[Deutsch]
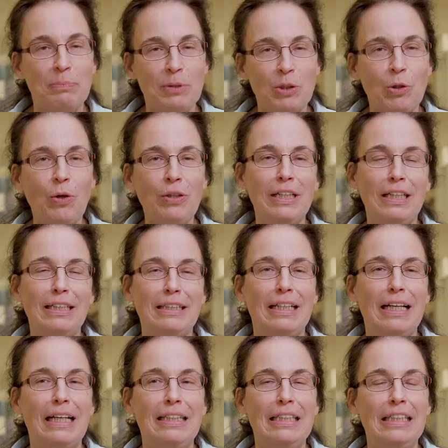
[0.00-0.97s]
Besondere
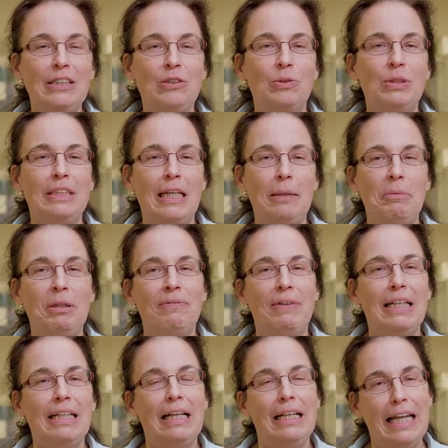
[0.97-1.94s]
daran ist zu sehen, mit
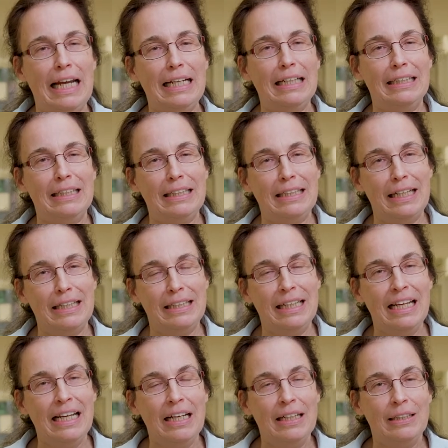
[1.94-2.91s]
welcher Leichtigkeit
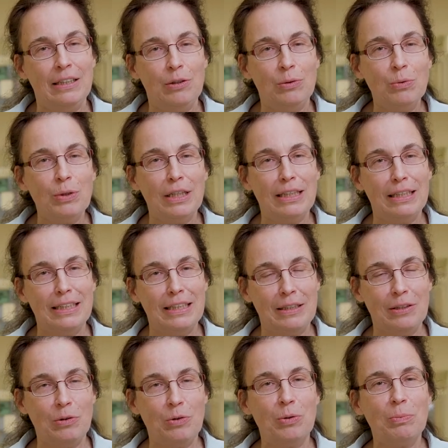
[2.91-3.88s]
die
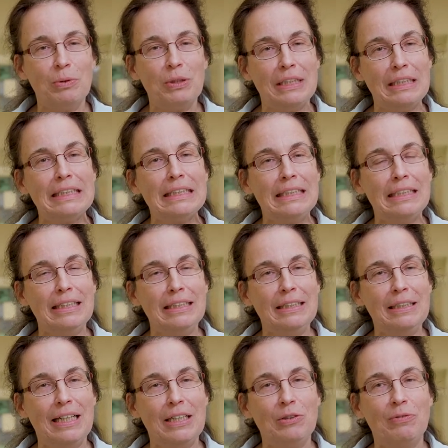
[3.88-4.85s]
Jugendlichen
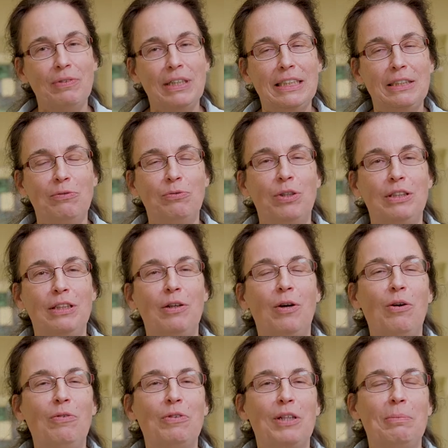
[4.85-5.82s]
kommunizieren. Also wenn sie vor die
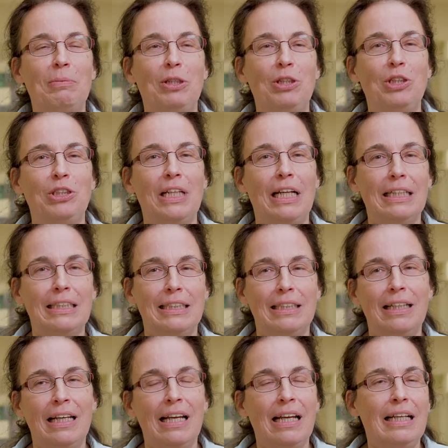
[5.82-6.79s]
Aufgabe gestellt
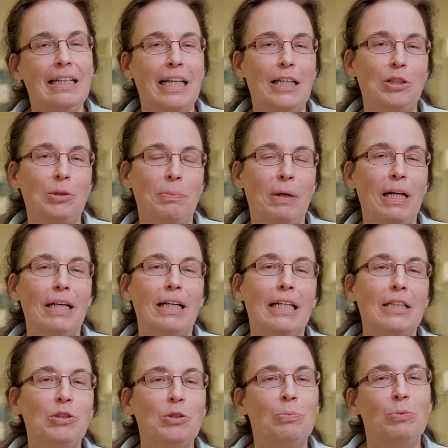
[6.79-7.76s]
sind, in einer Sprache
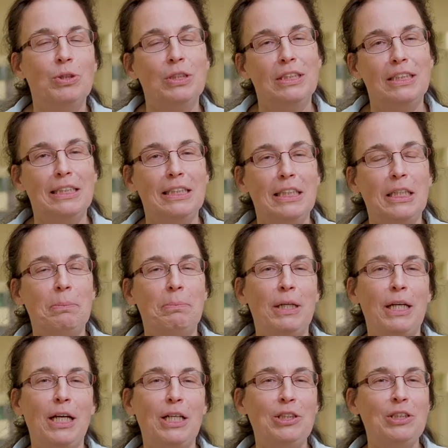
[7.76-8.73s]
reden zu müssen, die sie nicht
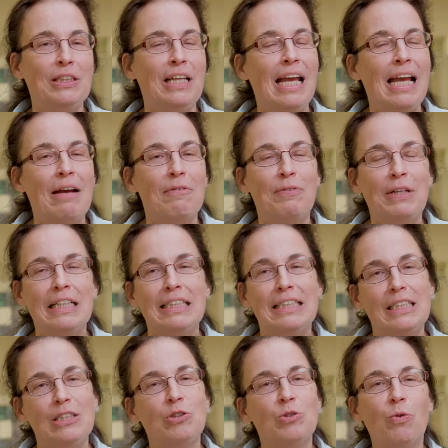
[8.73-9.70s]
beherrschen, finden
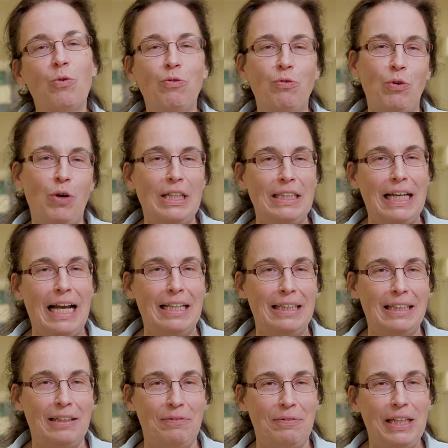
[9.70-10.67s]
sie sofort
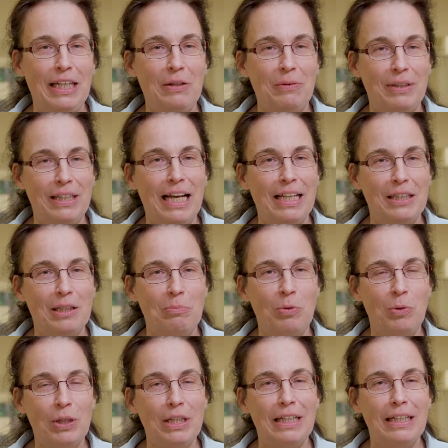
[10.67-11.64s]
andere Wege und andere
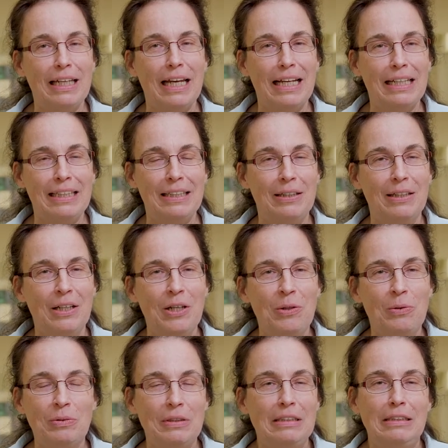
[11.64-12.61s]
Möglichkeiten
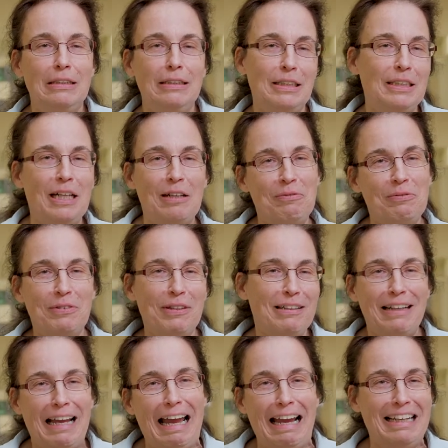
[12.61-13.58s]
und sind sich
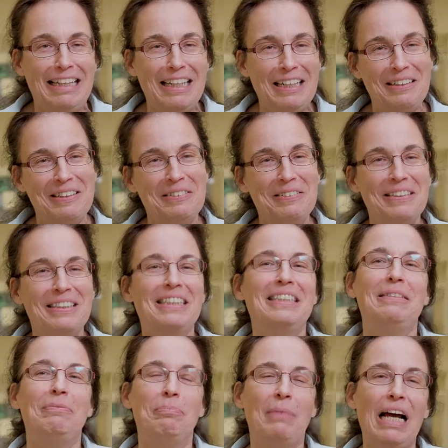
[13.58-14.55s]
einfach einig. Und
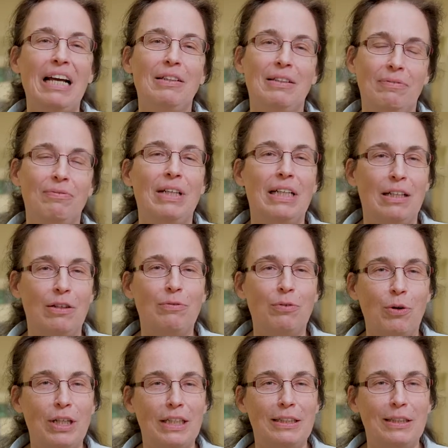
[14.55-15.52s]
das macht wirklich
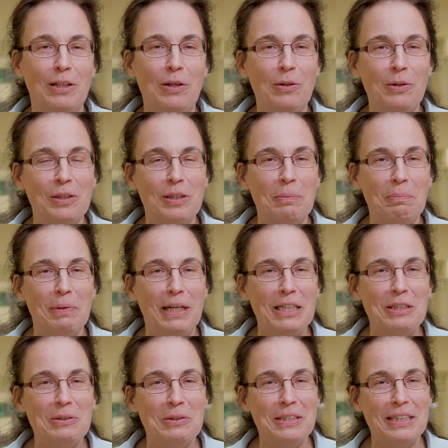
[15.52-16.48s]
Freude, da auch
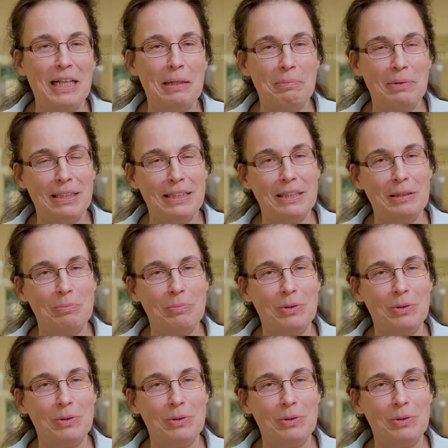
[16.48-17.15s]
dabei zu sein bei diesem